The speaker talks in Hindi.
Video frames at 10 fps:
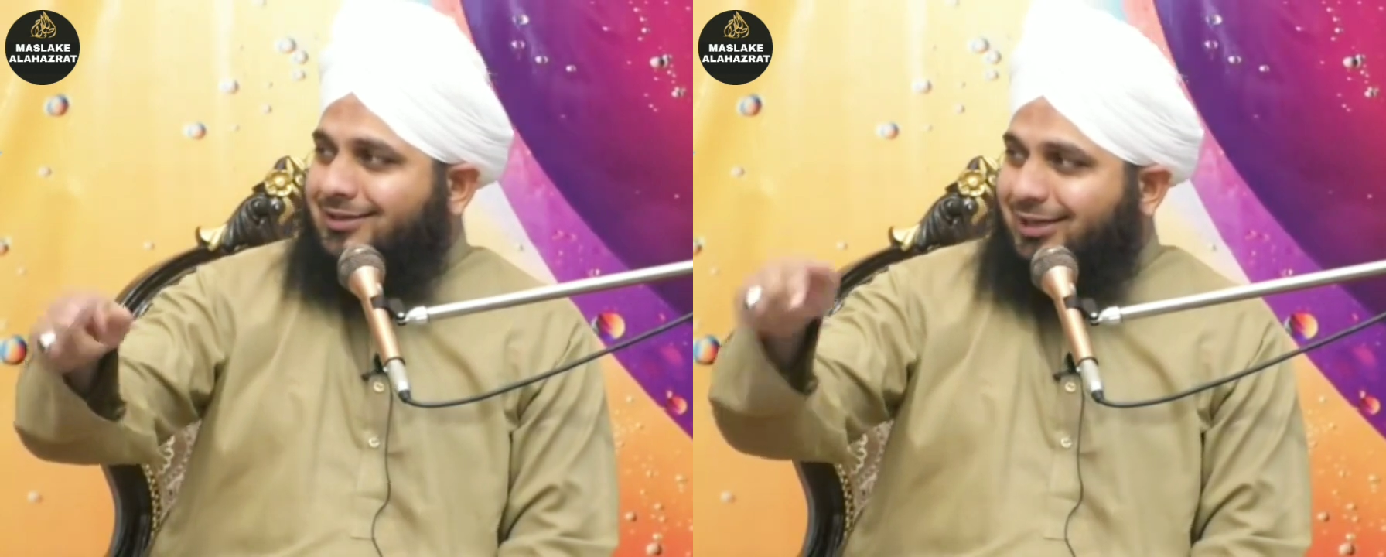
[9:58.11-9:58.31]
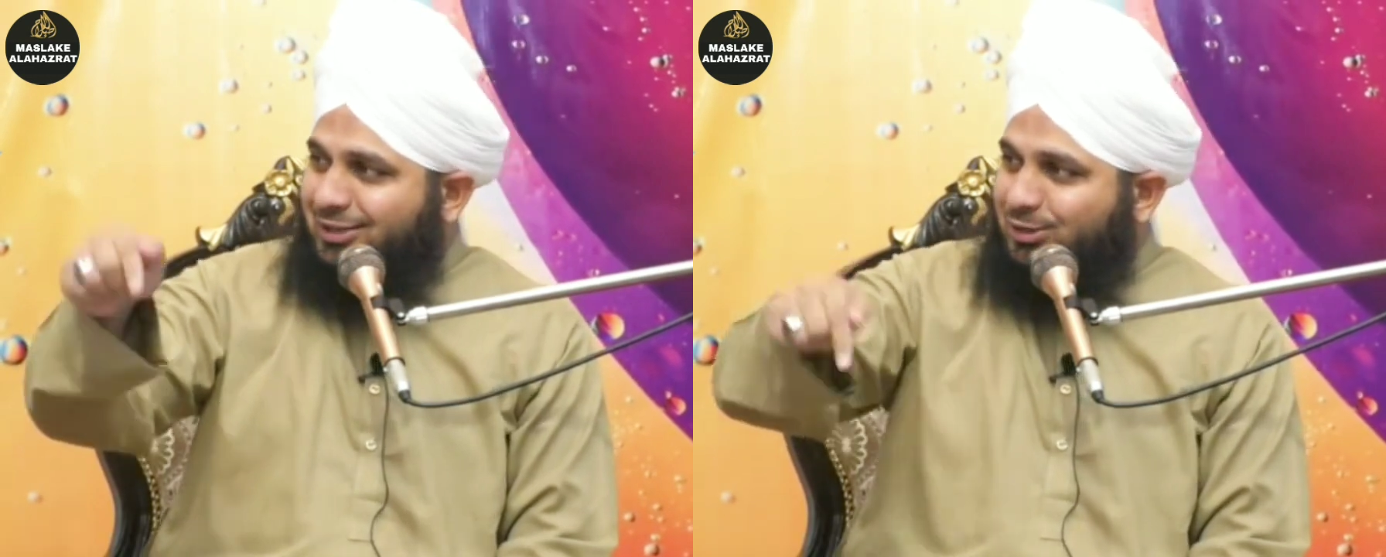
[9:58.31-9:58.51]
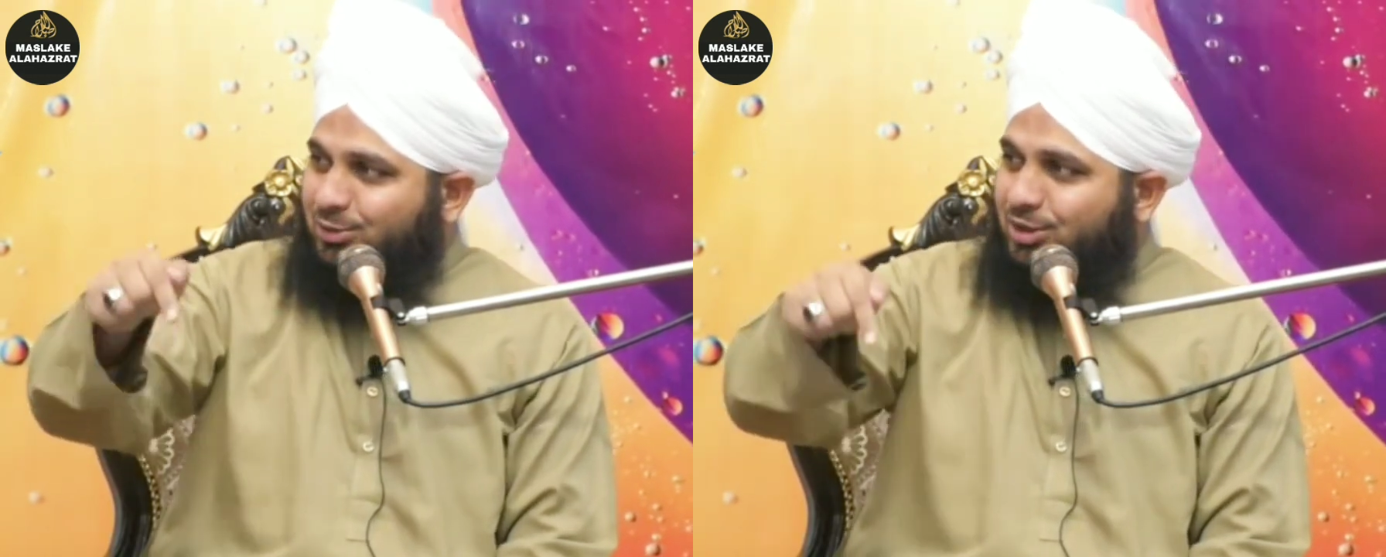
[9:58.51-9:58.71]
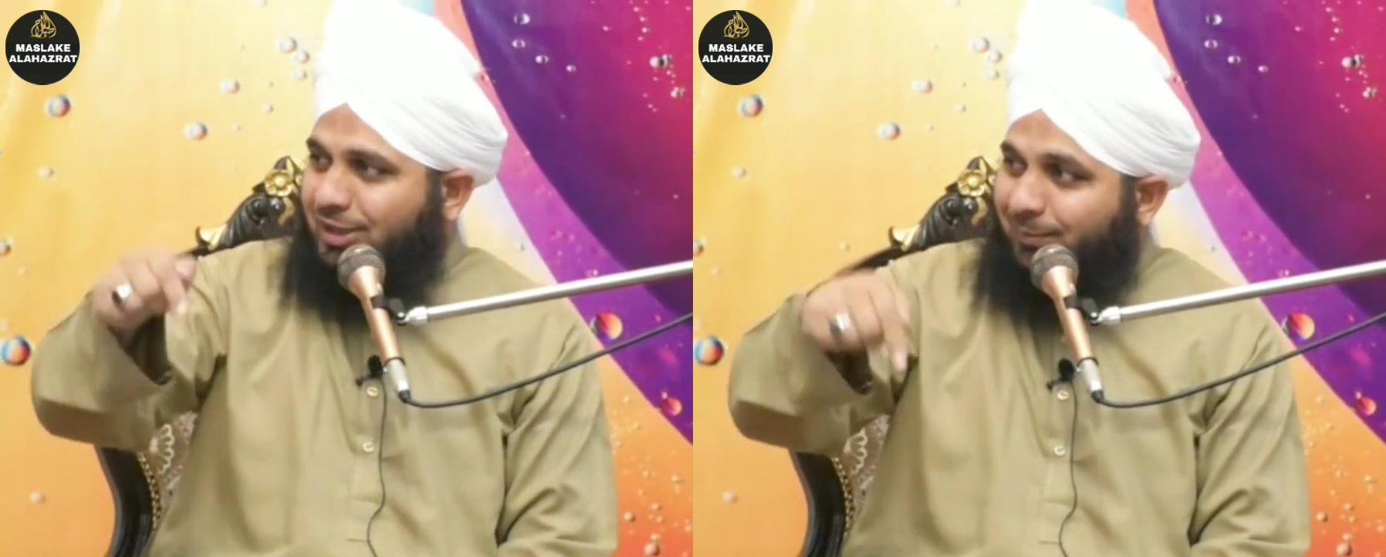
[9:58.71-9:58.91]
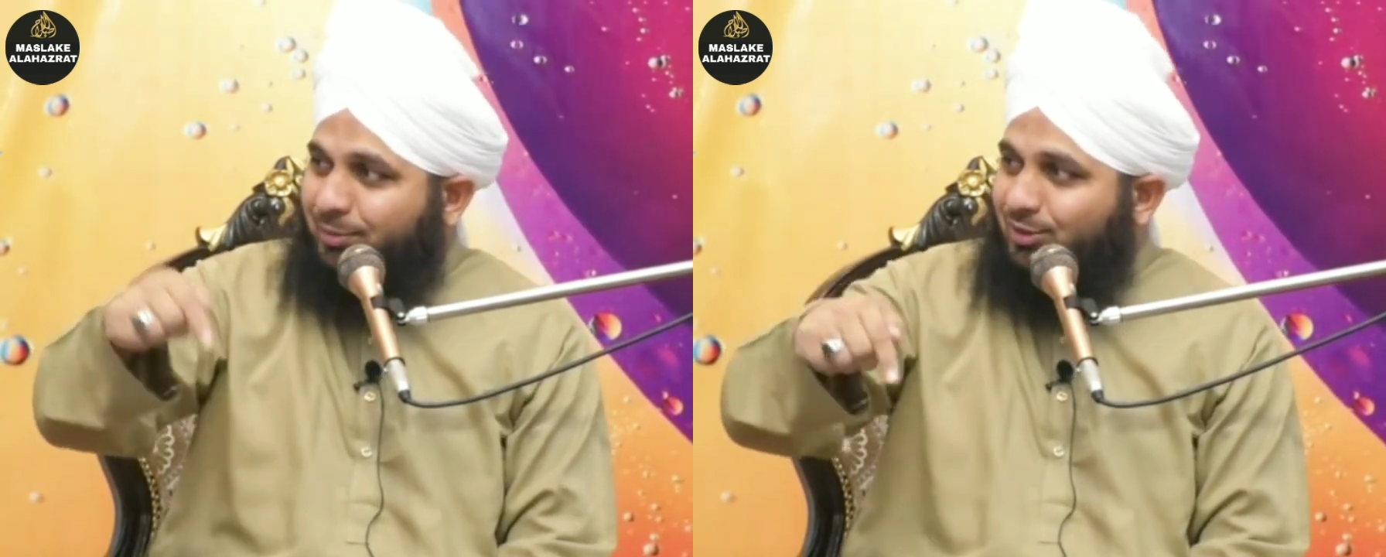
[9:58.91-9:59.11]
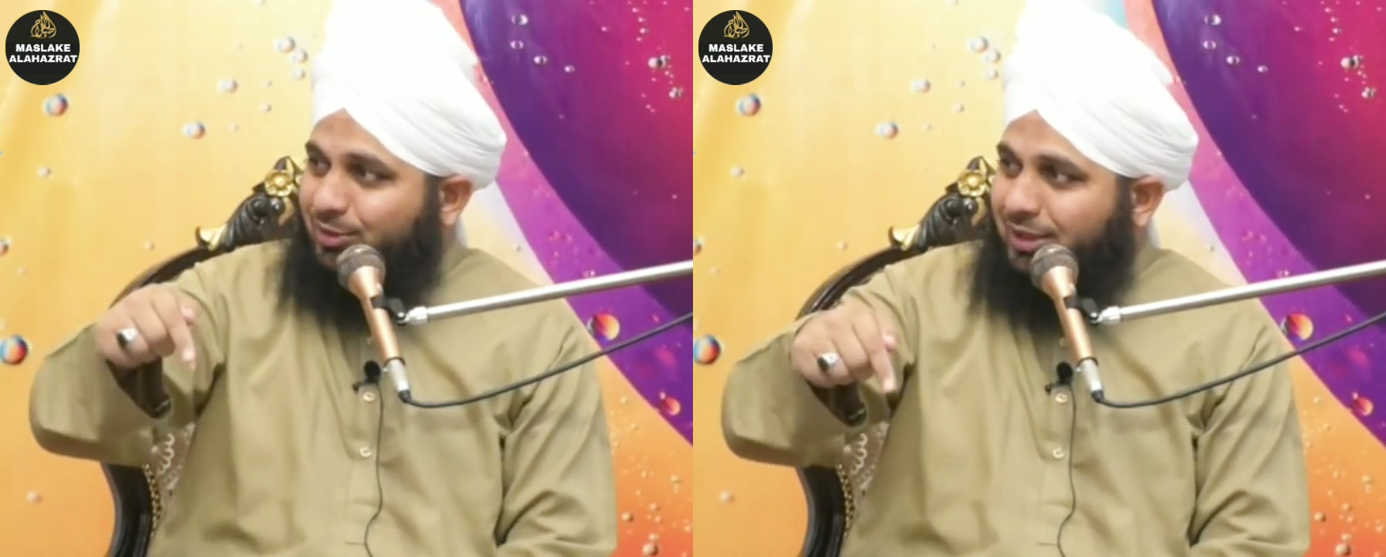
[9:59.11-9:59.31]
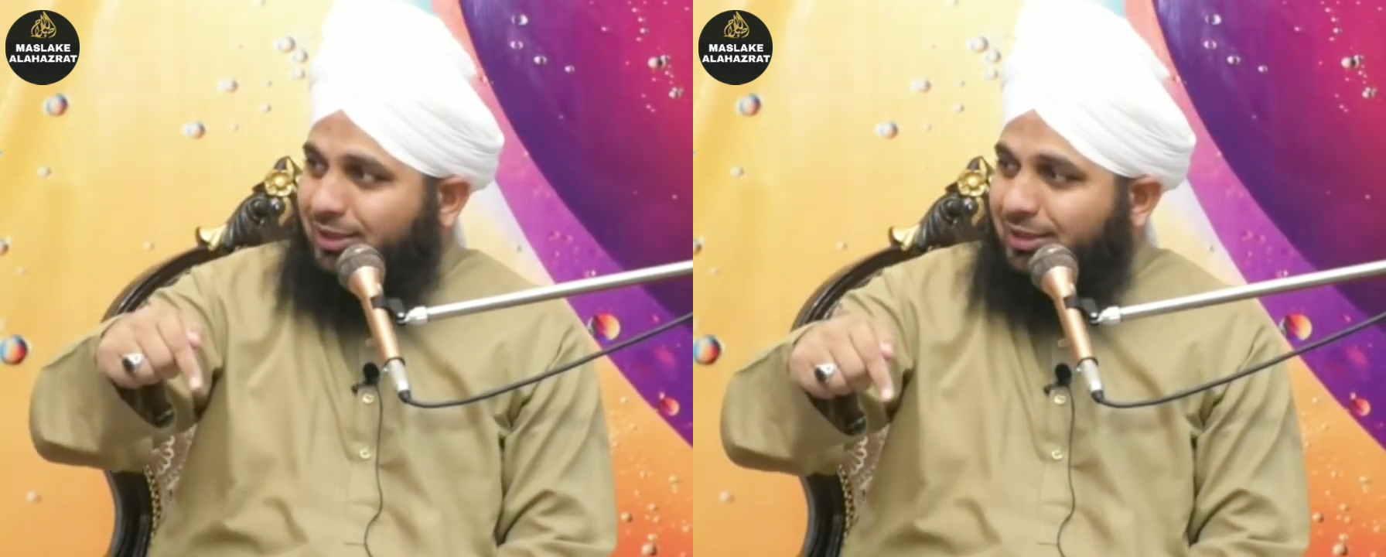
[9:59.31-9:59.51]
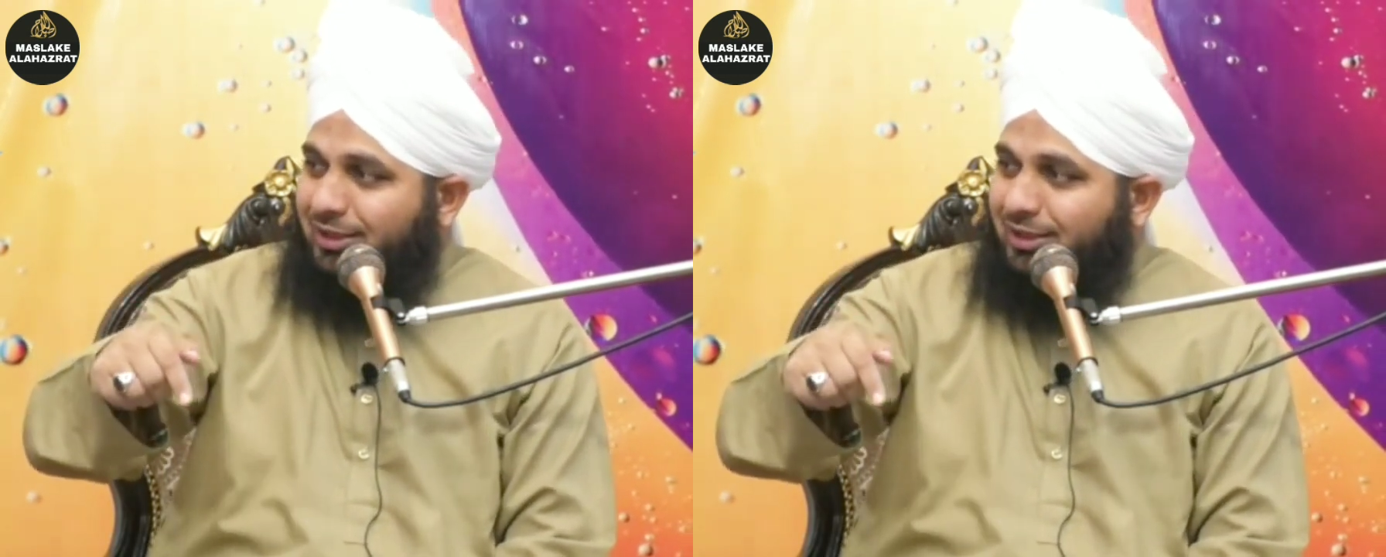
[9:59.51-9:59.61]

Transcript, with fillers: काश तू सियाबी होता